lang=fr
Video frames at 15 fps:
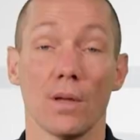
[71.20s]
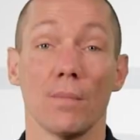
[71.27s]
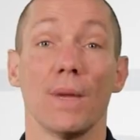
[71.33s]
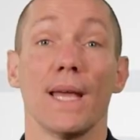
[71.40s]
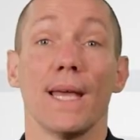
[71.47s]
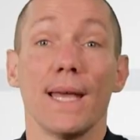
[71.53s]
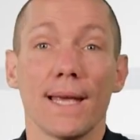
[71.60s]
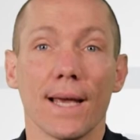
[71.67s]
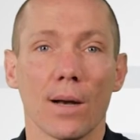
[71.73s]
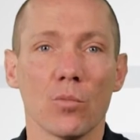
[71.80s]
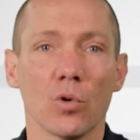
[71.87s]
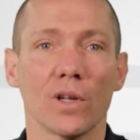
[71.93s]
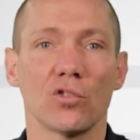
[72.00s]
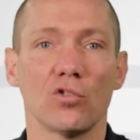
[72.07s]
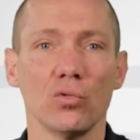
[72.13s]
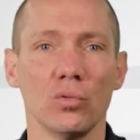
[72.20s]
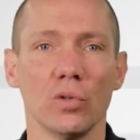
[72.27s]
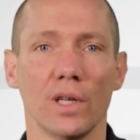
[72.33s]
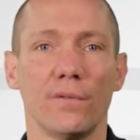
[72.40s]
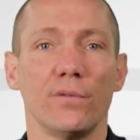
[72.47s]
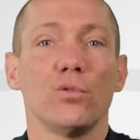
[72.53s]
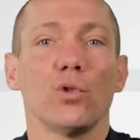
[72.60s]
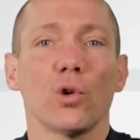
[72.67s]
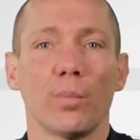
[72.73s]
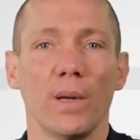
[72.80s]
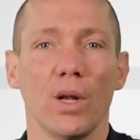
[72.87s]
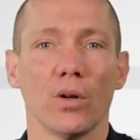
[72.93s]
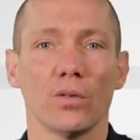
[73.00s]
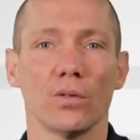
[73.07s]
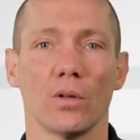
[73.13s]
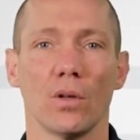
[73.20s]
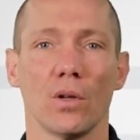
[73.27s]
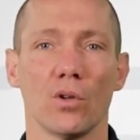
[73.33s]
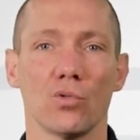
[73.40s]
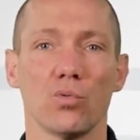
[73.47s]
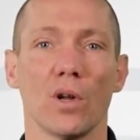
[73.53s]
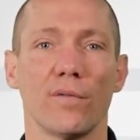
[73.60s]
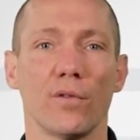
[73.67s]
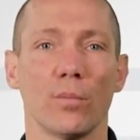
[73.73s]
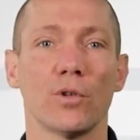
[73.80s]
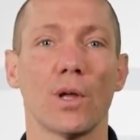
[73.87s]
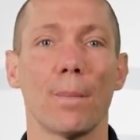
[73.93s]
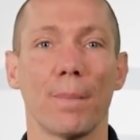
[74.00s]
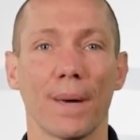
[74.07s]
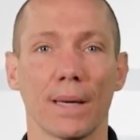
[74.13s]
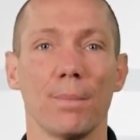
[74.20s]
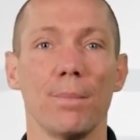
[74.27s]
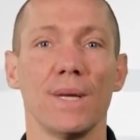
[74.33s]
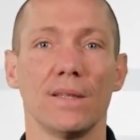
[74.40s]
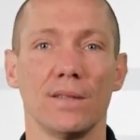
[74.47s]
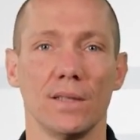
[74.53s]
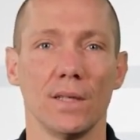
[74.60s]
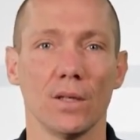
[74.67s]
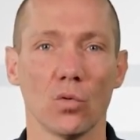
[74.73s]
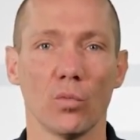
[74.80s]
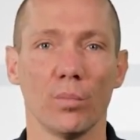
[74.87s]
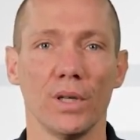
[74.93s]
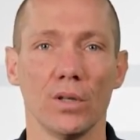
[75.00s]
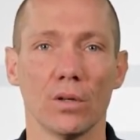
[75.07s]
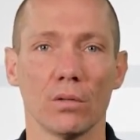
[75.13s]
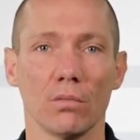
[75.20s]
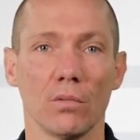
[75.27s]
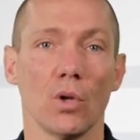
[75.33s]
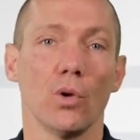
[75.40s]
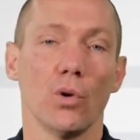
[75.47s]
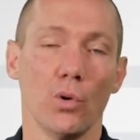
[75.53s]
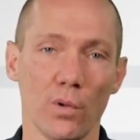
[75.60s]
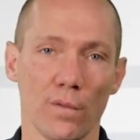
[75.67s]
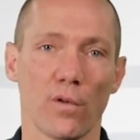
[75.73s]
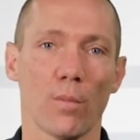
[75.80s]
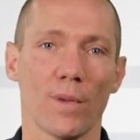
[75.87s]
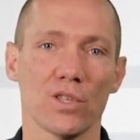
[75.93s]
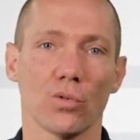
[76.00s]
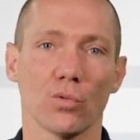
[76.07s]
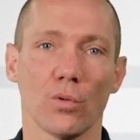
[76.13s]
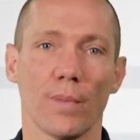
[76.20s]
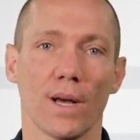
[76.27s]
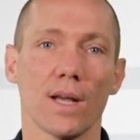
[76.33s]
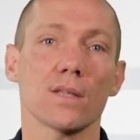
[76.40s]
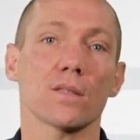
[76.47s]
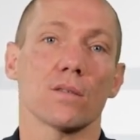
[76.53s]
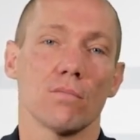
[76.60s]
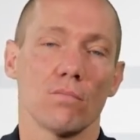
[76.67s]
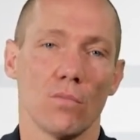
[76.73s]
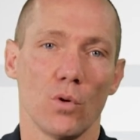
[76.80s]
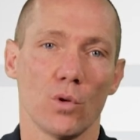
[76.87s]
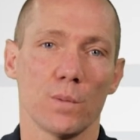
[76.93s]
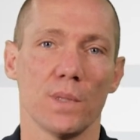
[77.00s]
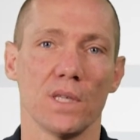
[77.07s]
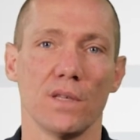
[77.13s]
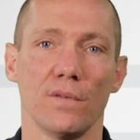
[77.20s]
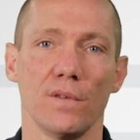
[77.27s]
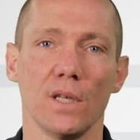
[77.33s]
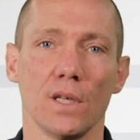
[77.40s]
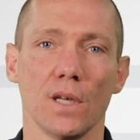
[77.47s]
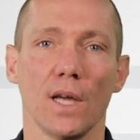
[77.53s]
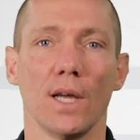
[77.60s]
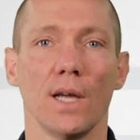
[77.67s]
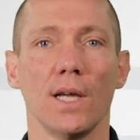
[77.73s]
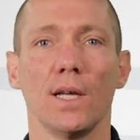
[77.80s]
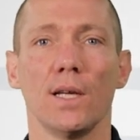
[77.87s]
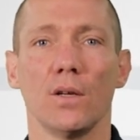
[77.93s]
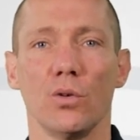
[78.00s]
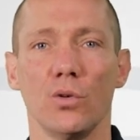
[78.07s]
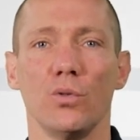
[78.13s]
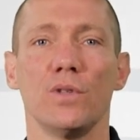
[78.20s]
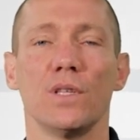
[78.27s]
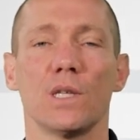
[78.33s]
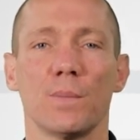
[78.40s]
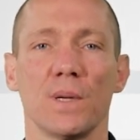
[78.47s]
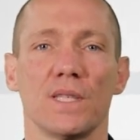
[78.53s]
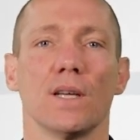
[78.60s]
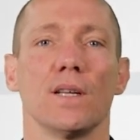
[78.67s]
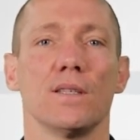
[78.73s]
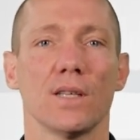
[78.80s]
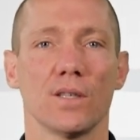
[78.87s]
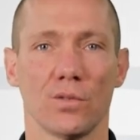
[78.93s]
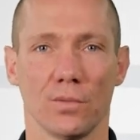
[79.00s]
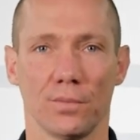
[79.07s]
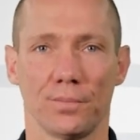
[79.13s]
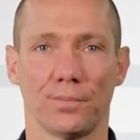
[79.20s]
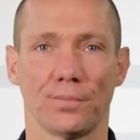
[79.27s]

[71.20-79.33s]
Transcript: mais également à tous les futurs pilotes sous la forme d'un pack métier combinant une formation de base, le spécifique, et une des spécialisations.